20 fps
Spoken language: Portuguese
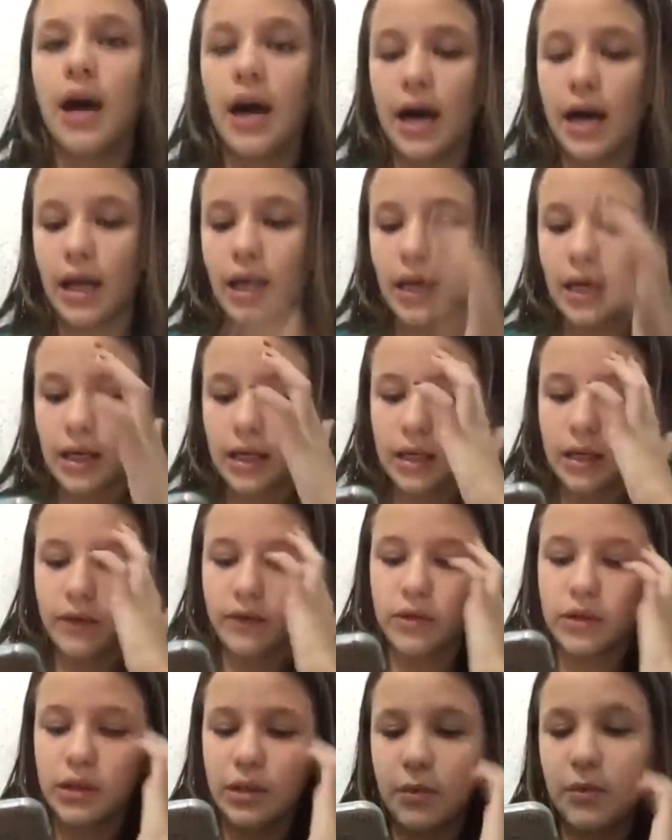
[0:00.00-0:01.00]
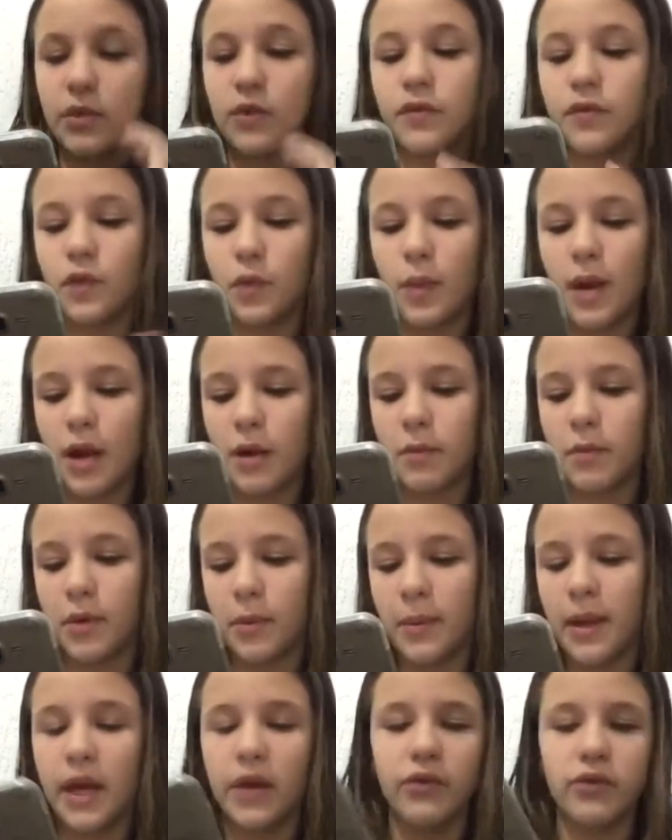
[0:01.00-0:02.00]
Aí aqui, você no filmar
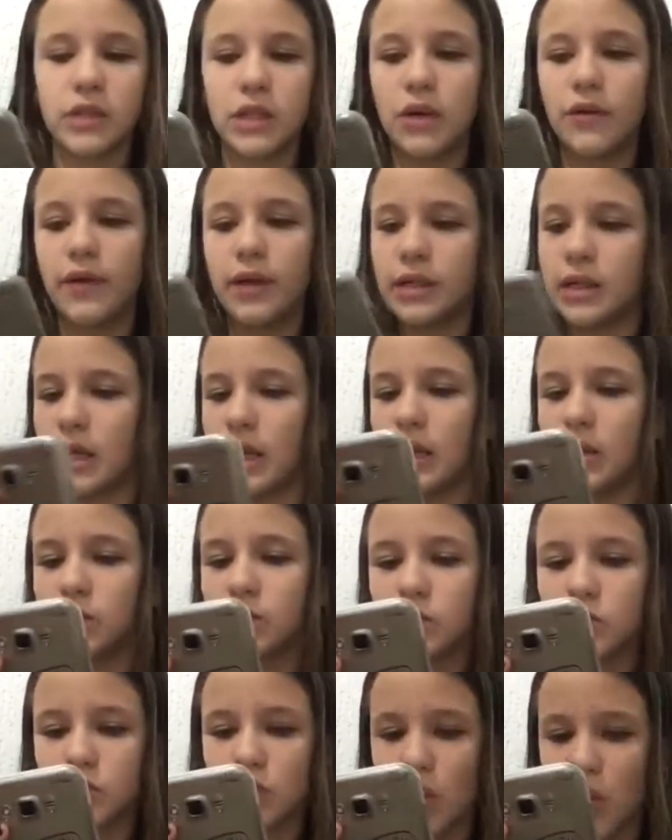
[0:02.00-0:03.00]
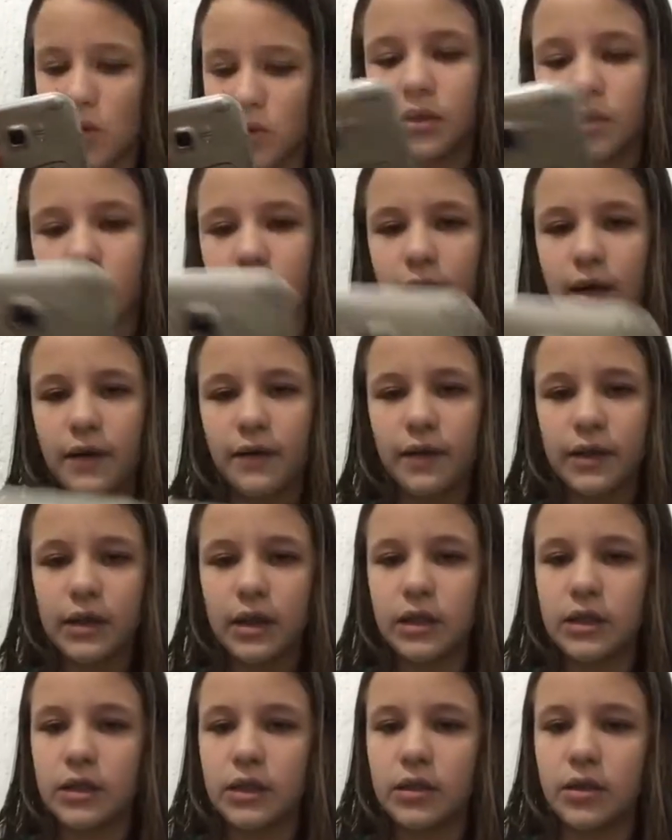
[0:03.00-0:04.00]
primeiro, você não vai ter nenhum som. Só vai fazer
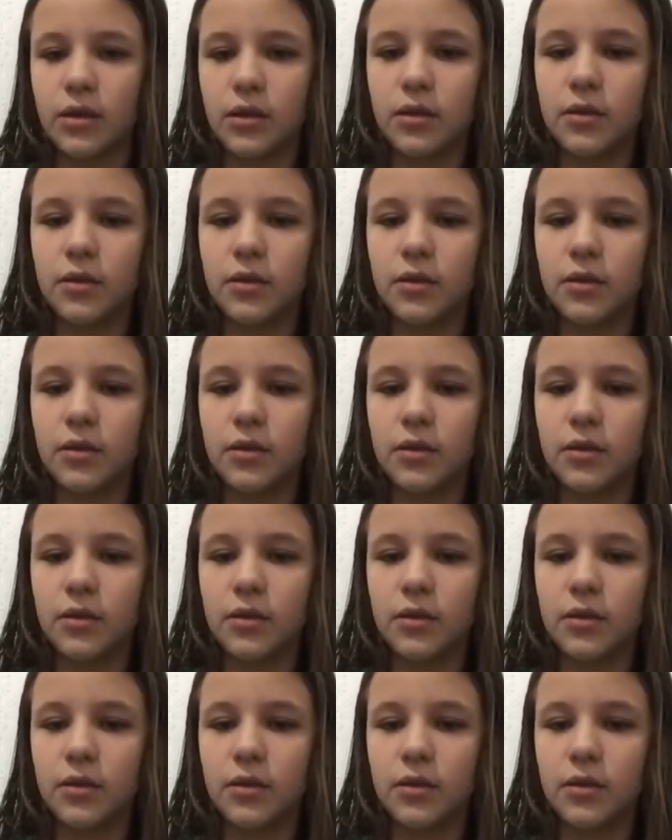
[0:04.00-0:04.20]
assim, ó.